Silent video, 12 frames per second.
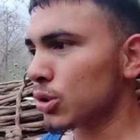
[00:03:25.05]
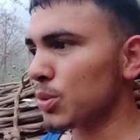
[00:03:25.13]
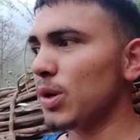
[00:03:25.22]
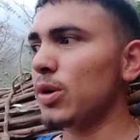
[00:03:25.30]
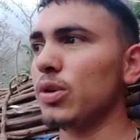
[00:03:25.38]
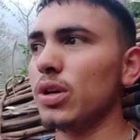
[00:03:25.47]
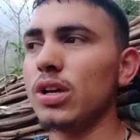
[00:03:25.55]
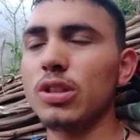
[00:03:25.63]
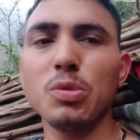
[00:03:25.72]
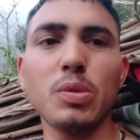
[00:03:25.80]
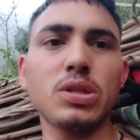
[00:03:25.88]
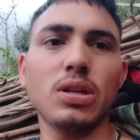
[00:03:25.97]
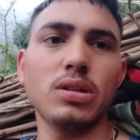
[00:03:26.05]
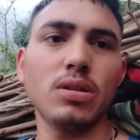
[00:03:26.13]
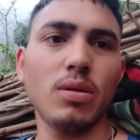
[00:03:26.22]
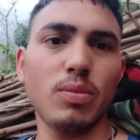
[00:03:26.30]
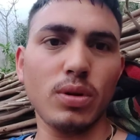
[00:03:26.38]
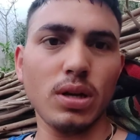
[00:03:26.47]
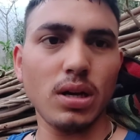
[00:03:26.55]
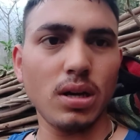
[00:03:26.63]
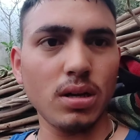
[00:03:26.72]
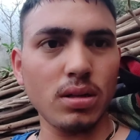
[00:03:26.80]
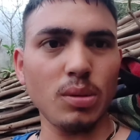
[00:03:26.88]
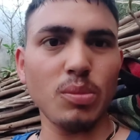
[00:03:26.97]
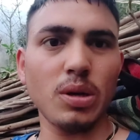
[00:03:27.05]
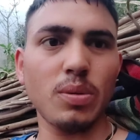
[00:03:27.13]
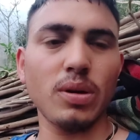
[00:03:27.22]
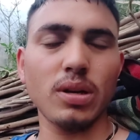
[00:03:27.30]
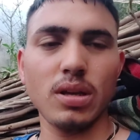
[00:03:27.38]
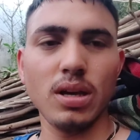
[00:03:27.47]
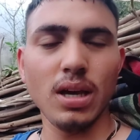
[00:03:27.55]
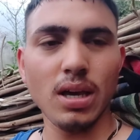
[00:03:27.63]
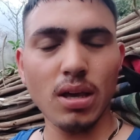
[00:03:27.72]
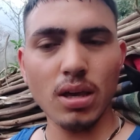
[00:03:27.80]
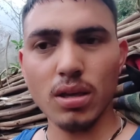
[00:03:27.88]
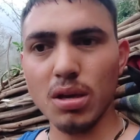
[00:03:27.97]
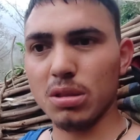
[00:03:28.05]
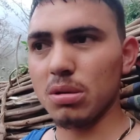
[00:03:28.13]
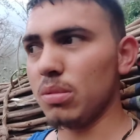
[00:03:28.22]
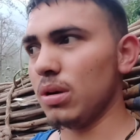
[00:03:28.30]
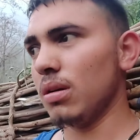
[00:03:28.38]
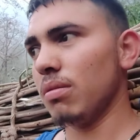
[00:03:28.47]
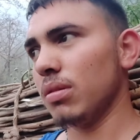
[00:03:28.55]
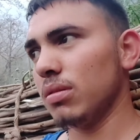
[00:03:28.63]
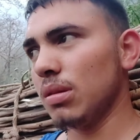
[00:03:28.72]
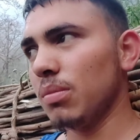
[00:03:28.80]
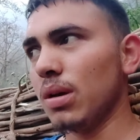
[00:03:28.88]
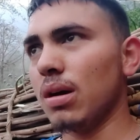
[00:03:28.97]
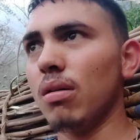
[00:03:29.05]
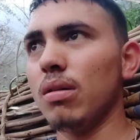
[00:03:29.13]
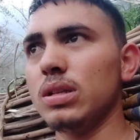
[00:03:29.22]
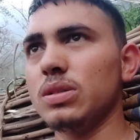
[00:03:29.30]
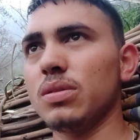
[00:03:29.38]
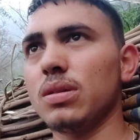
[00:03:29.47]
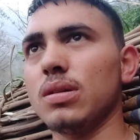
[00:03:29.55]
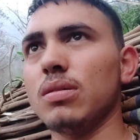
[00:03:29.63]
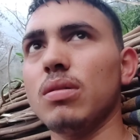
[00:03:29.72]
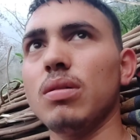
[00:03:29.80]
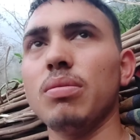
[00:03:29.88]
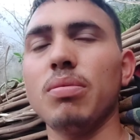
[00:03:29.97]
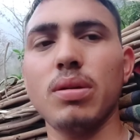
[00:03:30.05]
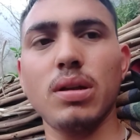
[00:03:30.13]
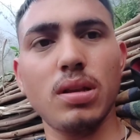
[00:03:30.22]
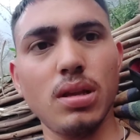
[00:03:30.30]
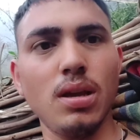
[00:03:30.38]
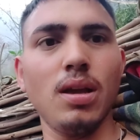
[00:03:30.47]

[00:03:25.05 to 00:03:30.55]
सुबह उठ के खेतों में चले जाओ पूरा दिन भर फिर खेतों में आए फिर दिन में आओ लंच वगैरह करो फिर